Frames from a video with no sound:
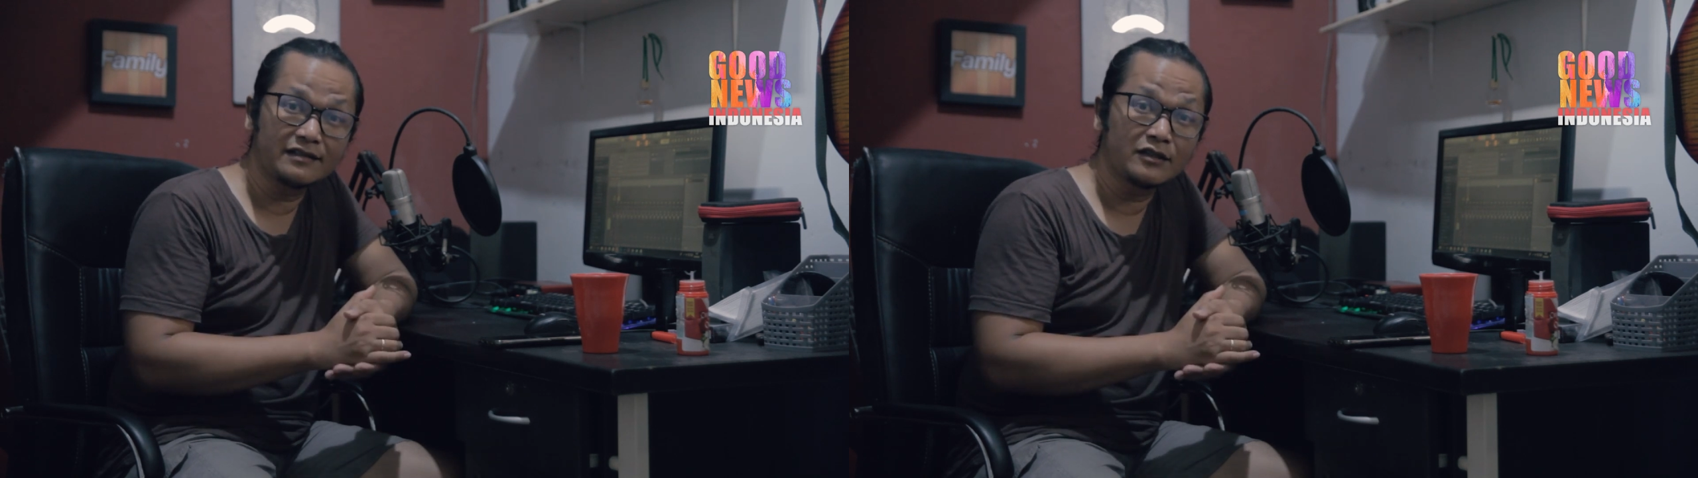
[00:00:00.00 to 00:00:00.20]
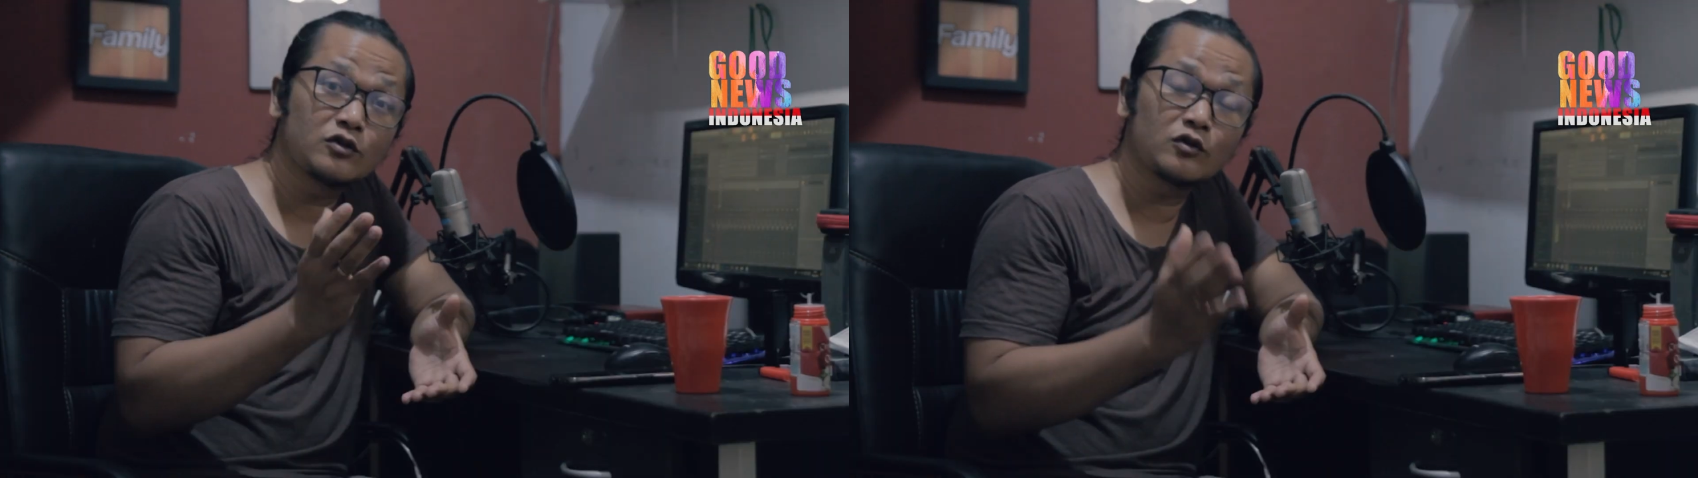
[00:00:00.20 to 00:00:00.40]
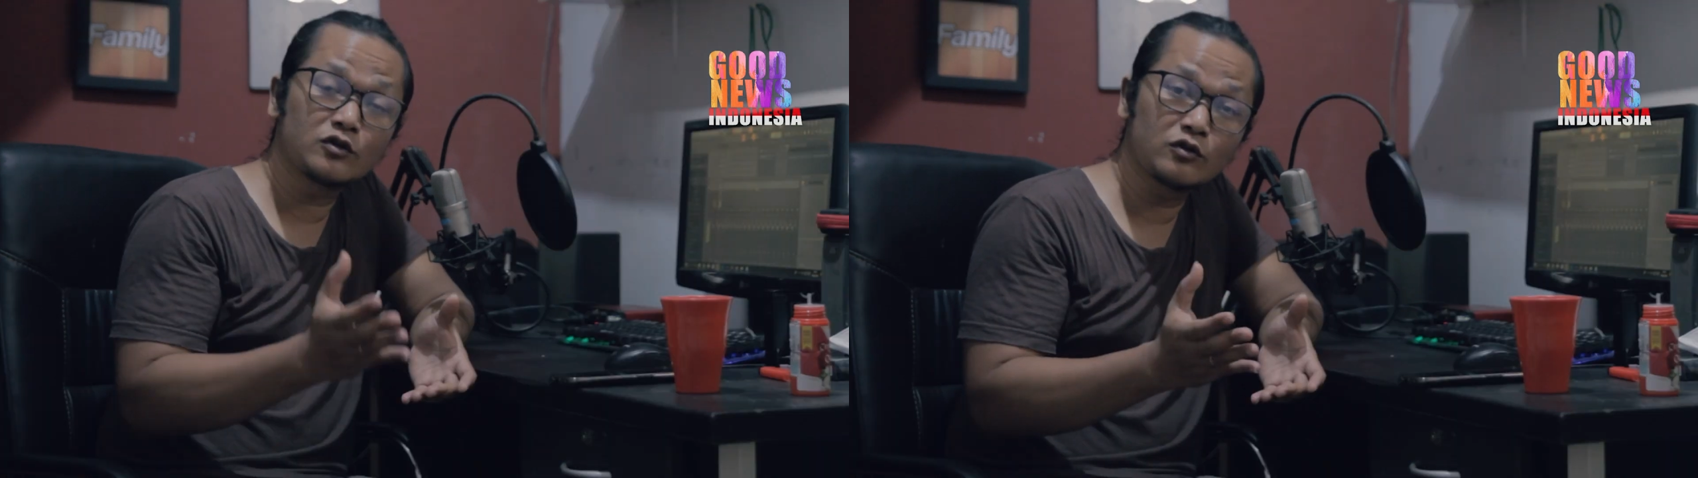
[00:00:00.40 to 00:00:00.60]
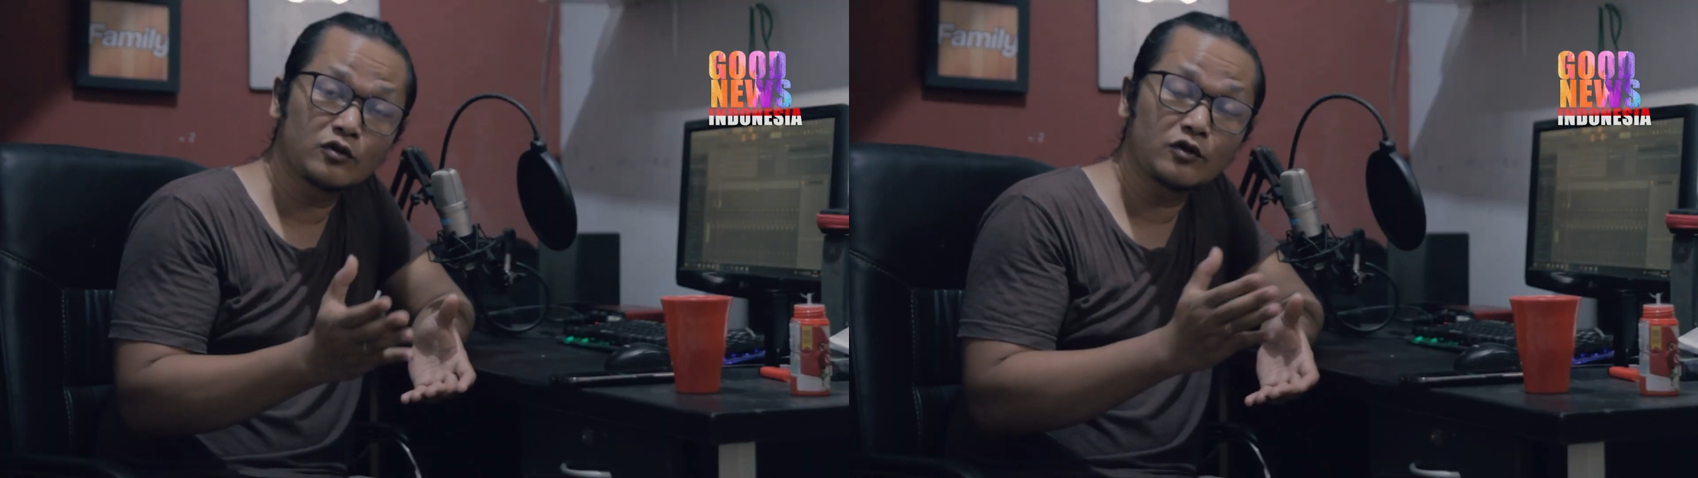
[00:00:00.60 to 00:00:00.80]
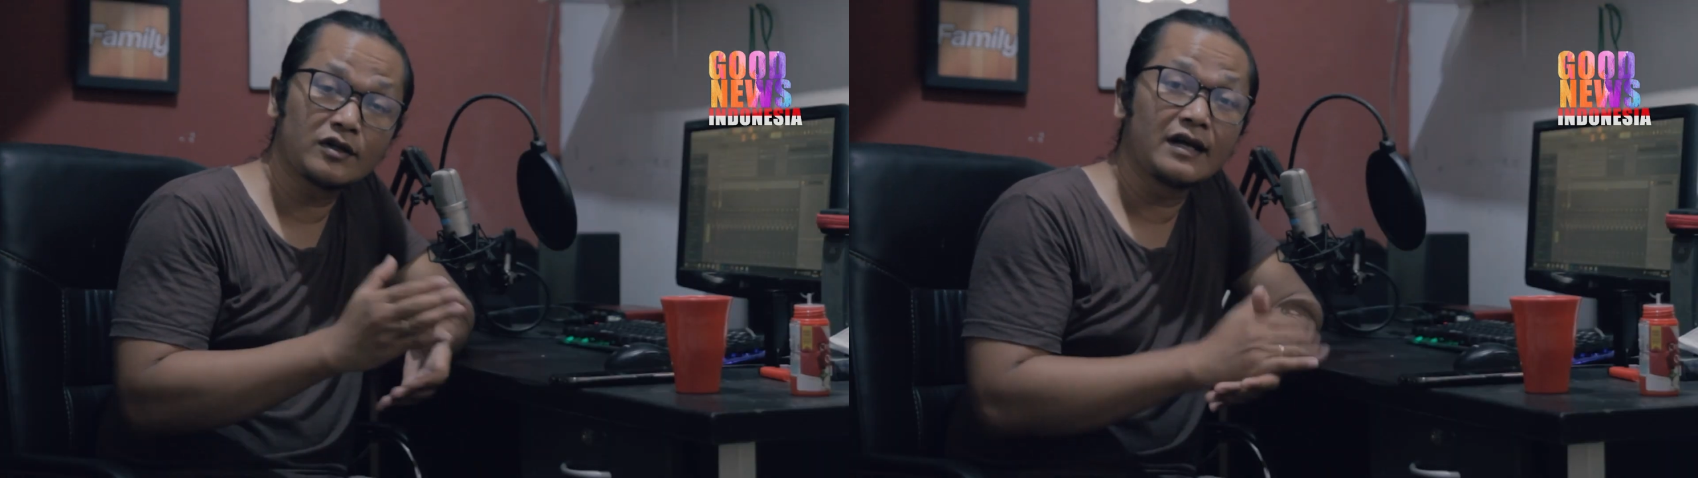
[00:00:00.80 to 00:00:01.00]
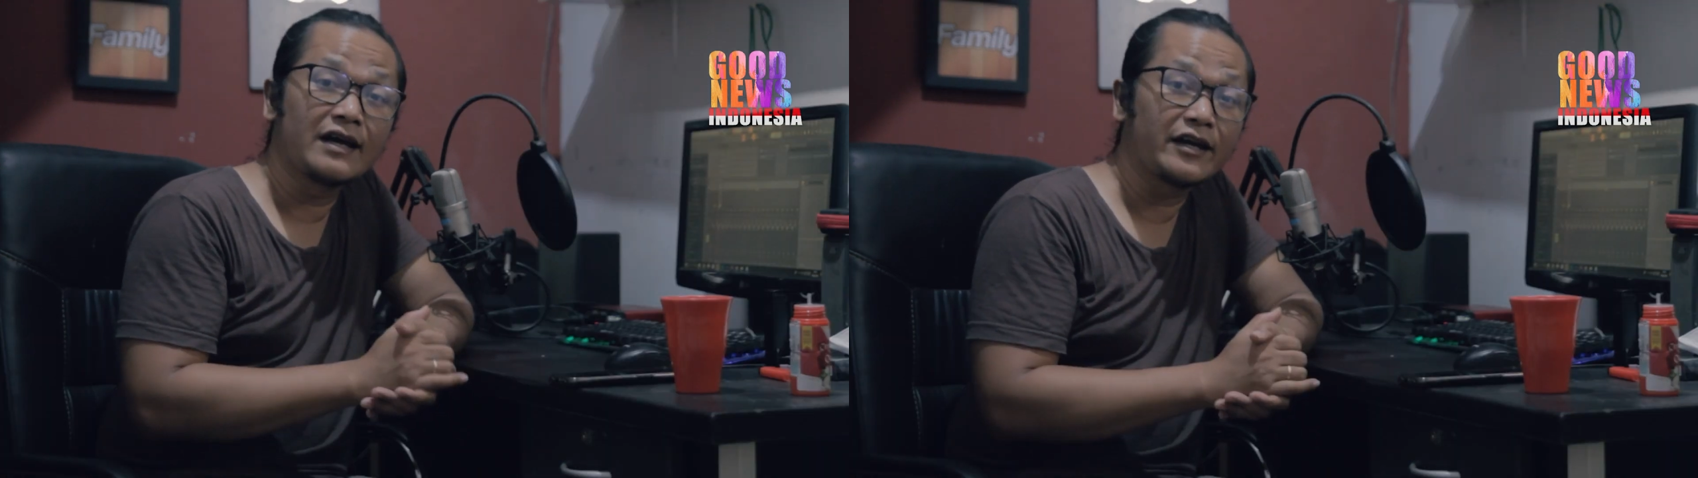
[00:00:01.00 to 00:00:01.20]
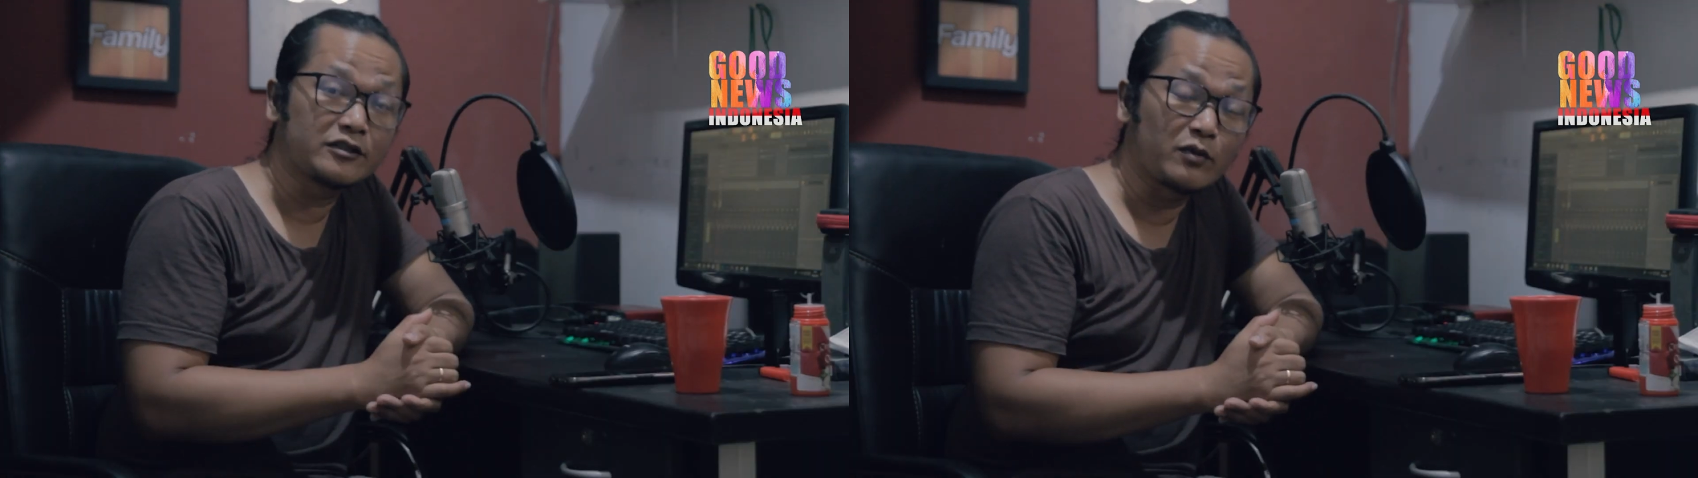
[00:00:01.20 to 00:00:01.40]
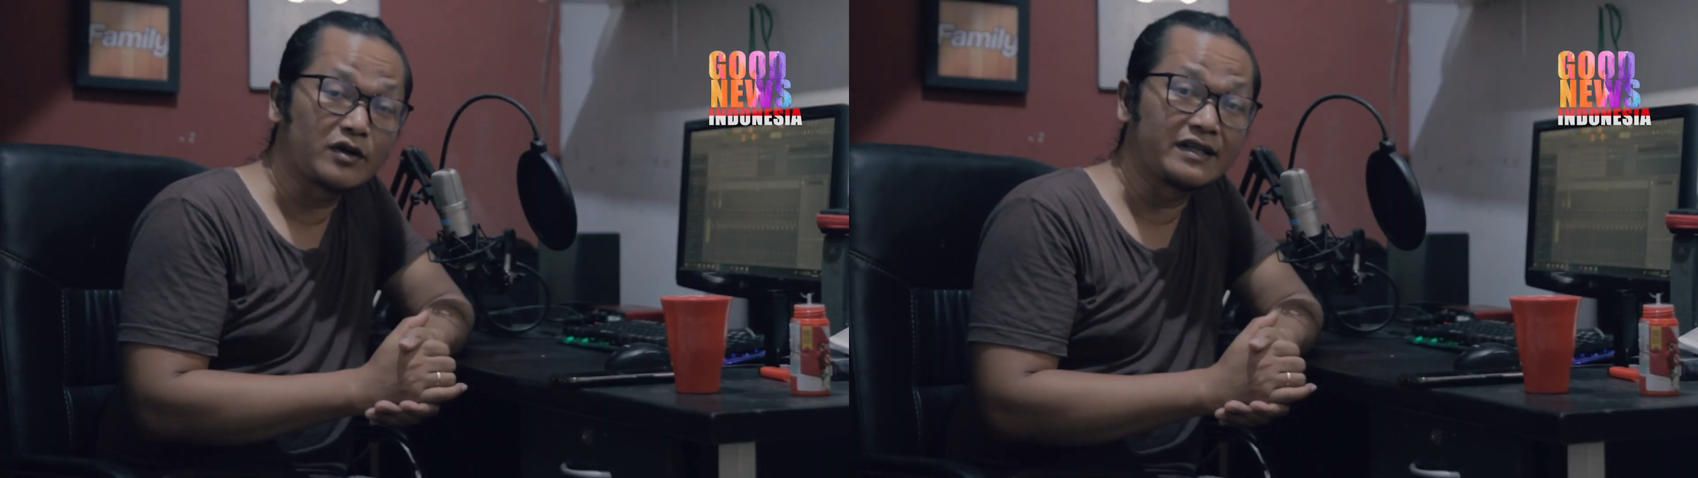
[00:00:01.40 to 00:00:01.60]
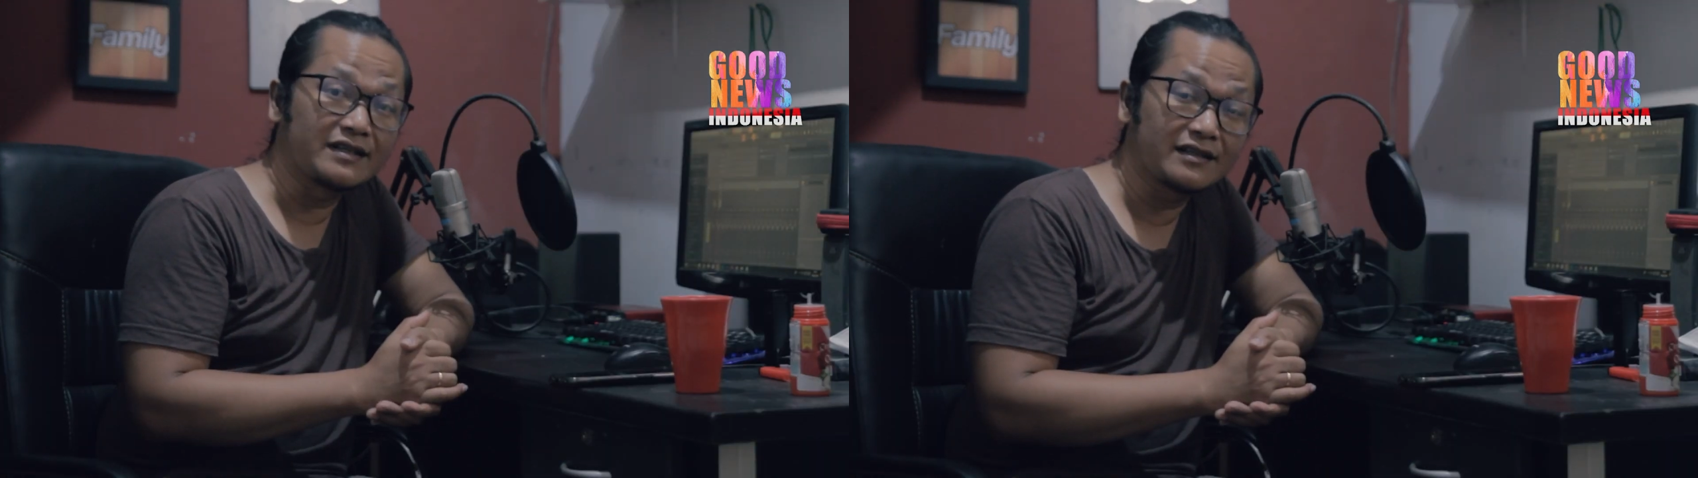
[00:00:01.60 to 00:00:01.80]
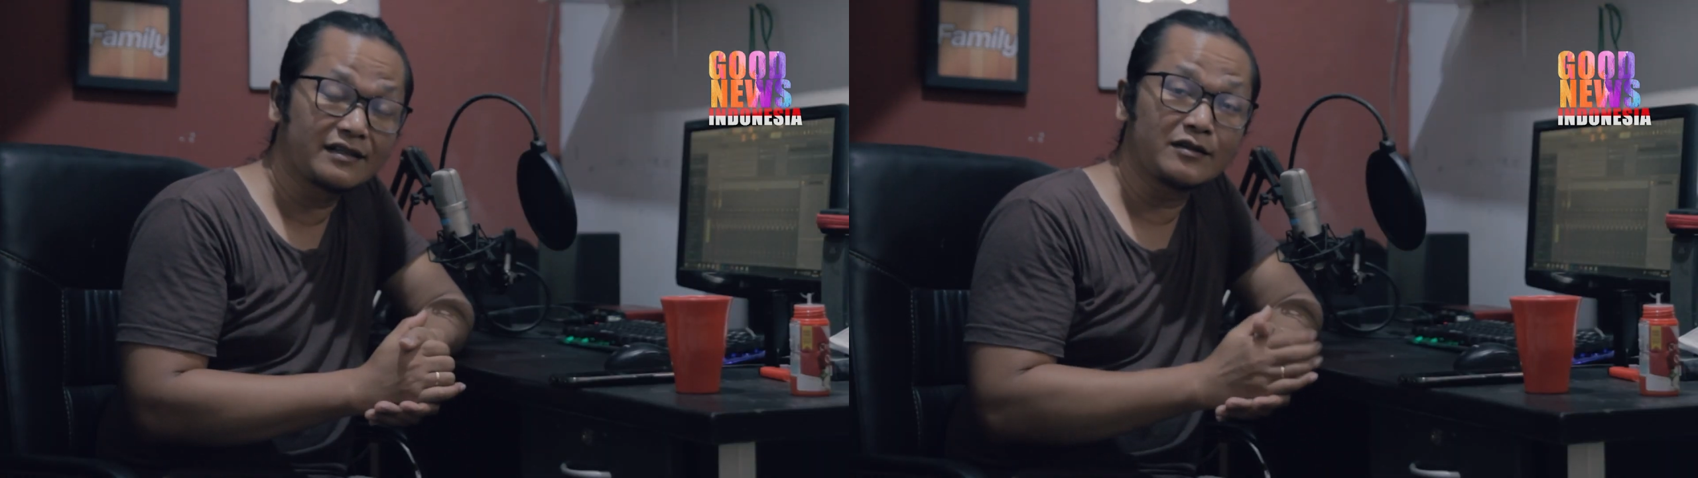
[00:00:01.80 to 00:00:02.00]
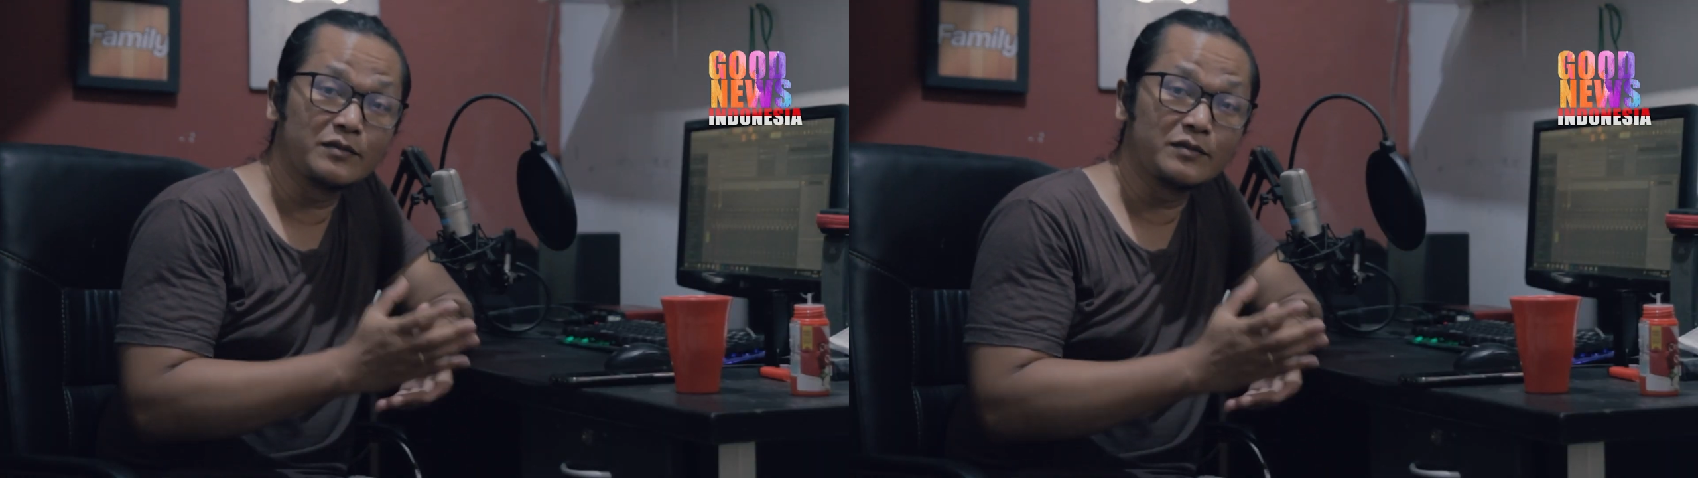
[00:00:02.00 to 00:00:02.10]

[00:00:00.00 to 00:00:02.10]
syukur-syukur ekspor nikel